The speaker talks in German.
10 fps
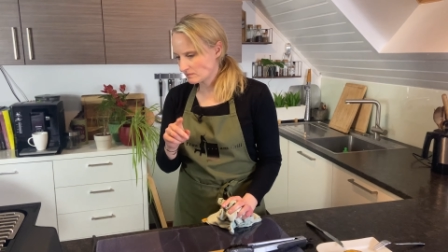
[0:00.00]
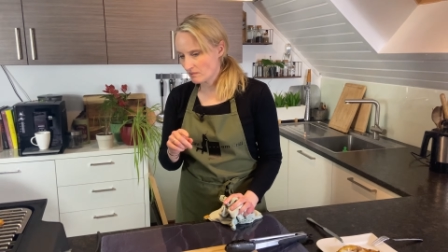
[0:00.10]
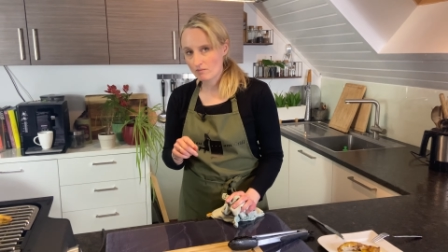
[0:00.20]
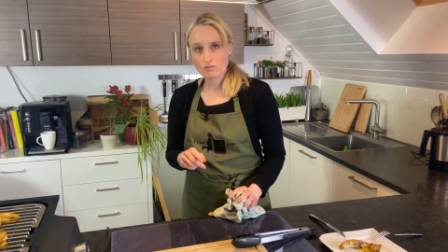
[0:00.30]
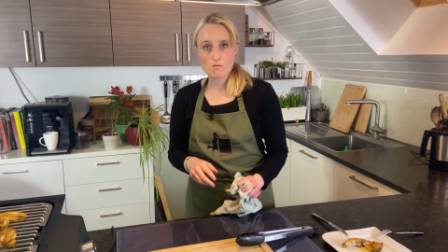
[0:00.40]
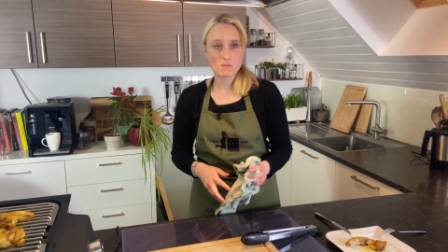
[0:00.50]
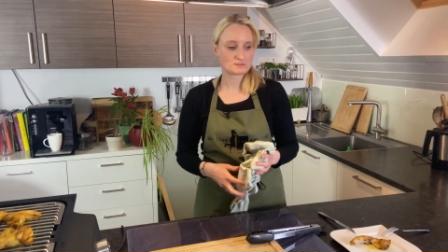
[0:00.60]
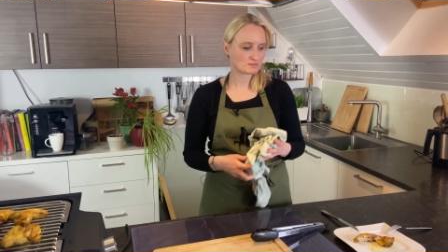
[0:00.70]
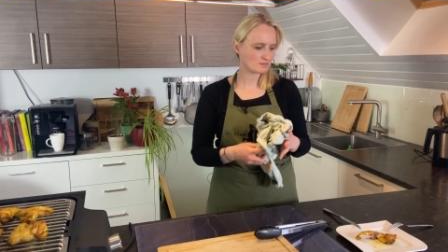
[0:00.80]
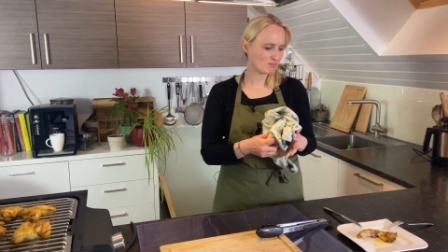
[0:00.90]
ich sagen, flottes
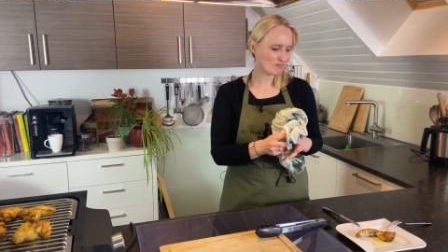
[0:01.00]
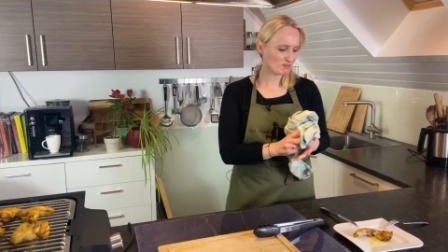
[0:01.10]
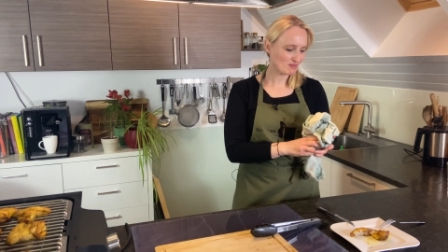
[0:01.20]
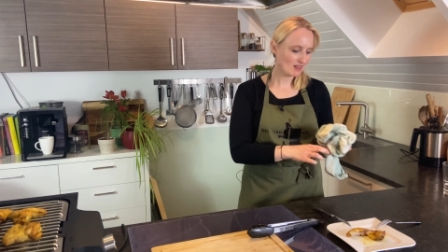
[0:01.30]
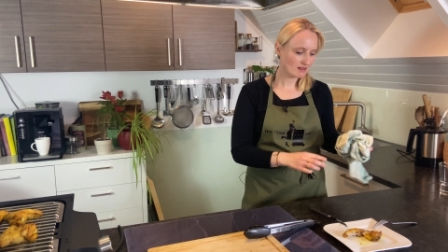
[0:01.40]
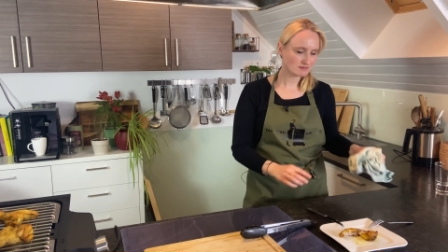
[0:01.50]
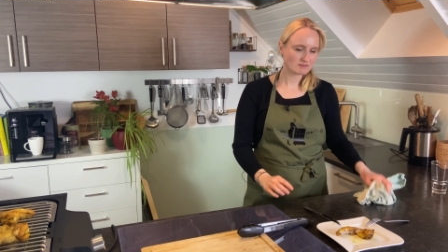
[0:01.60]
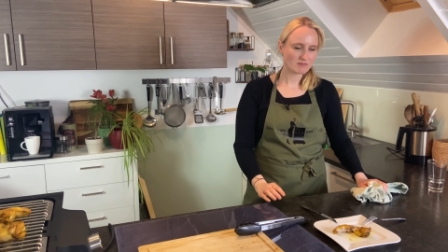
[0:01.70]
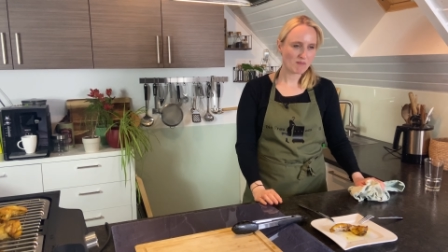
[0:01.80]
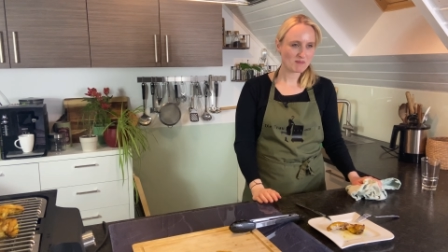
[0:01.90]
Fazit, weil ich habe Hunger,
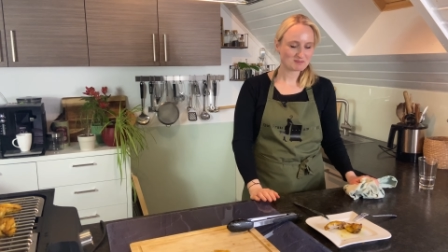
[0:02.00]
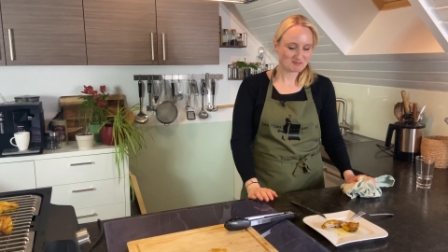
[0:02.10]
Chefin.